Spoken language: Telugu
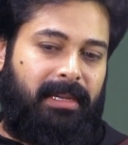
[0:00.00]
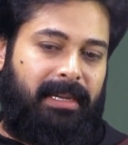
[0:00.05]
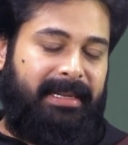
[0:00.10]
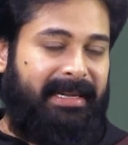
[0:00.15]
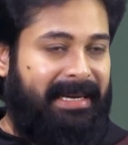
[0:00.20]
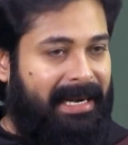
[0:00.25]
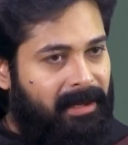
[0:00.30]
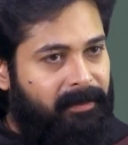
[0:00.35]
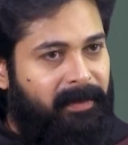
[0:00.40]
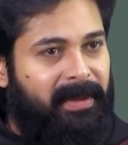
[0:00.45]
అని
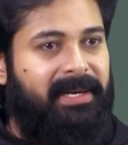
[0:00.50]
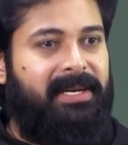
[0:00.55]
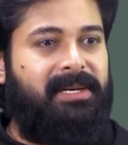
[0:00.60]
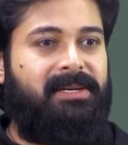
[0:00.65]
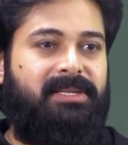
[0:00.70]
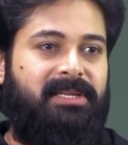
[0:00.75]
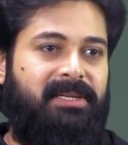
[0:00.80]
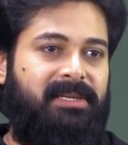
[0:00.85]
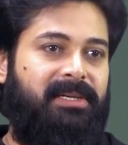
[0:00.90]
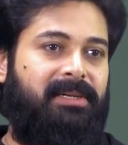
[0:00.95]
అలా
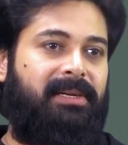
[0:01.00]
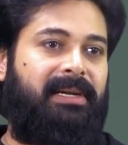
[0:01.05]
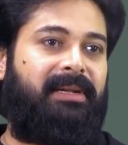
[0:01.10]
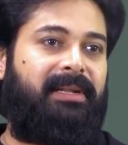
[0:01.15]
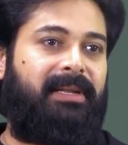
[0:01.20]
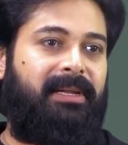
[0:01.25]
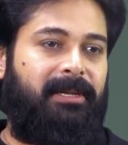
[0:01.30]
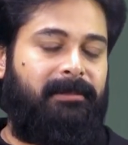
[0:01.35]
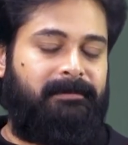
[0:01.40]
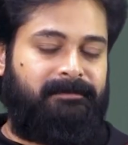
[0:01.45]
పెరిగాను సార్ నేను
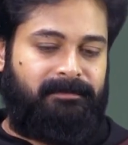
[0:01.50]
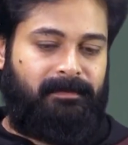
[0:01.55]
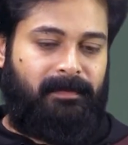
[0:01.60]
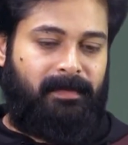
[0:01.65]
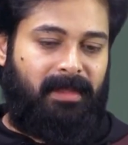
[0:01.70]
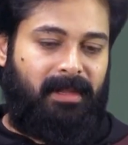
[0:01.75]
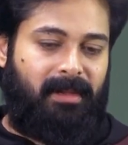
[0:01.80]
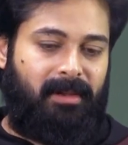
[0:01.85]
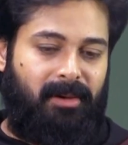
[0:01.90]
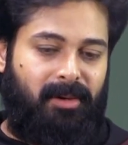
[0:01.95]
అంటే
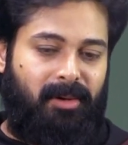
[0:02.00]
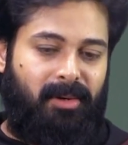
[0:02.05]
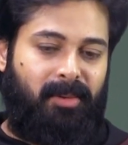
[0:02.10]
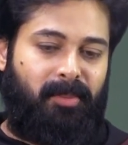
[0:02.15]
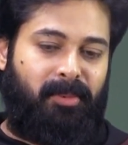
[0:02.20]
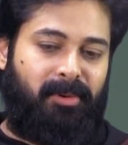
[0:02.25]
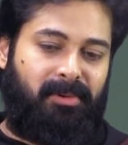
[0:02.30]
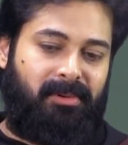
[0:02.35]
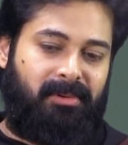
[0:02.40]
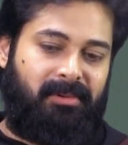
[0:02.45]

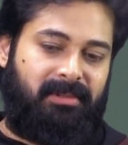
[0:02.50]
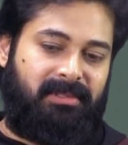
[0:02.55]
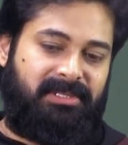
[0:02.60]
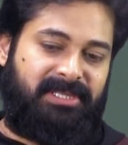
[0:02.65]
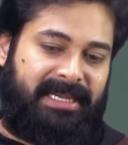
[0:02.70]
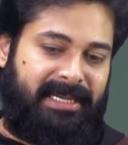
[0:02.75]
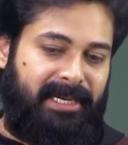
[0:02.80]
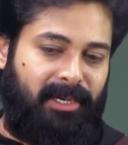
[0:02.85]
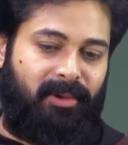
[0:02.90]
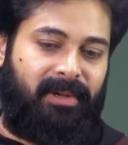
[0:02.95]
ఇప్పుడు
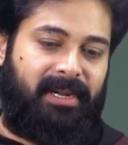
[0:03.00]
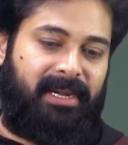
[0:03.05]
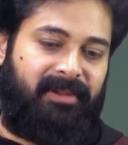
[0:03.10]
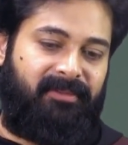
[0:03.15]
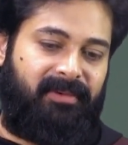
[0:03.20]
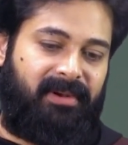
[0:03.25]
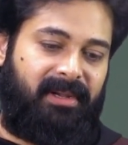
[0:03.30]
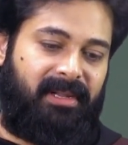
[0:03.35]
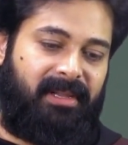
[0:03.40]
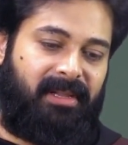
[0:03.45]
చెన్నైలో
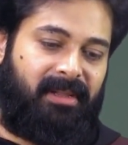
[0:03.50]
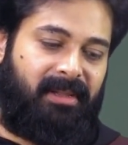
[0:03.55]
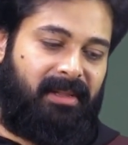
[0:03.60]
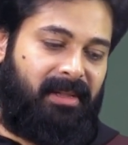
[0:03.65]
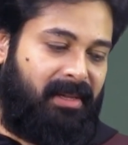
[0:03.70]
కానివ్వండి